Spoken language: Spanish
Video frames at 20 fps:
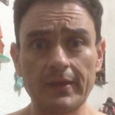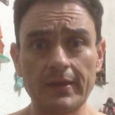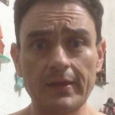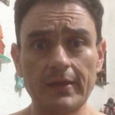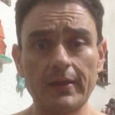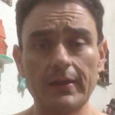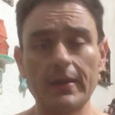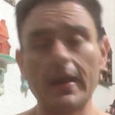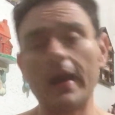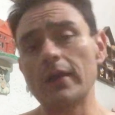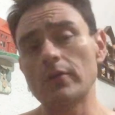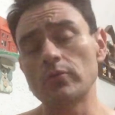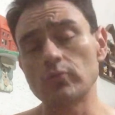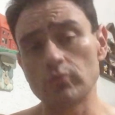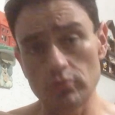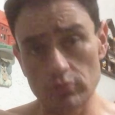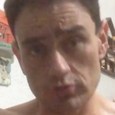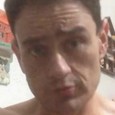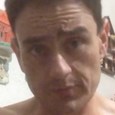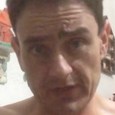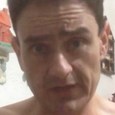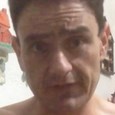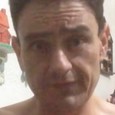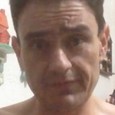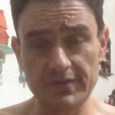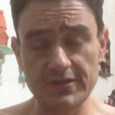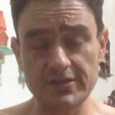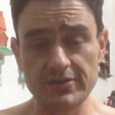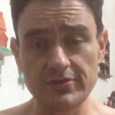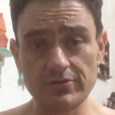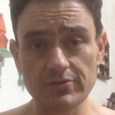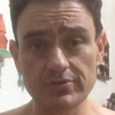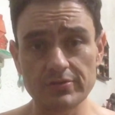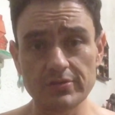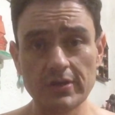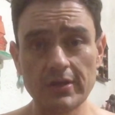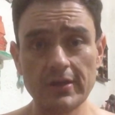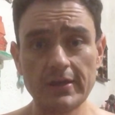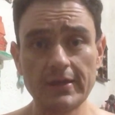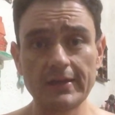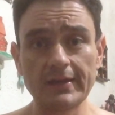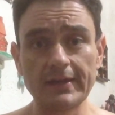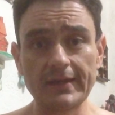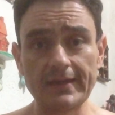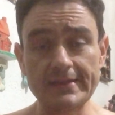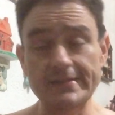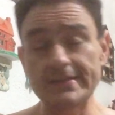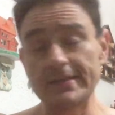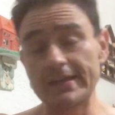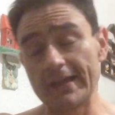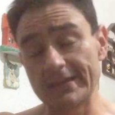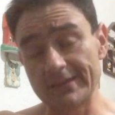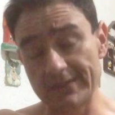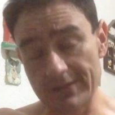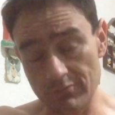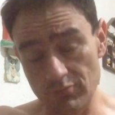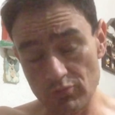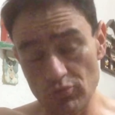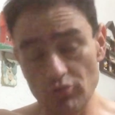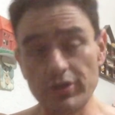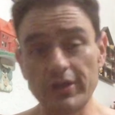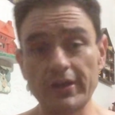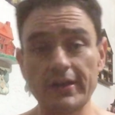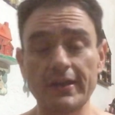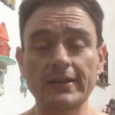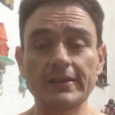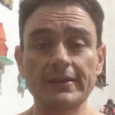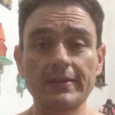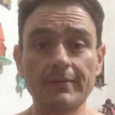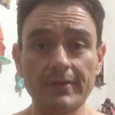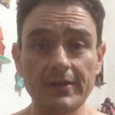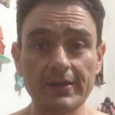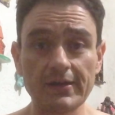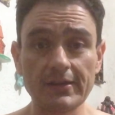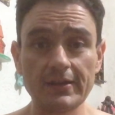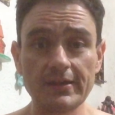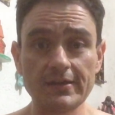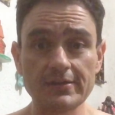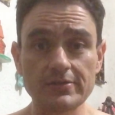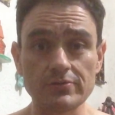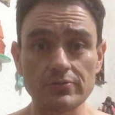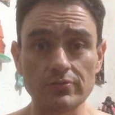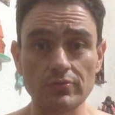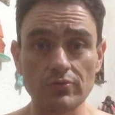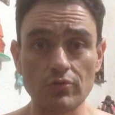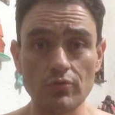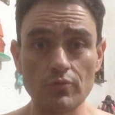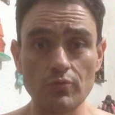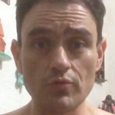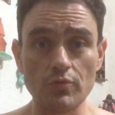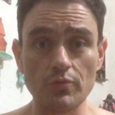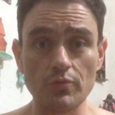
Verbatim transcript: Eh, algunos beneficios que se le atribuyen al té verde son como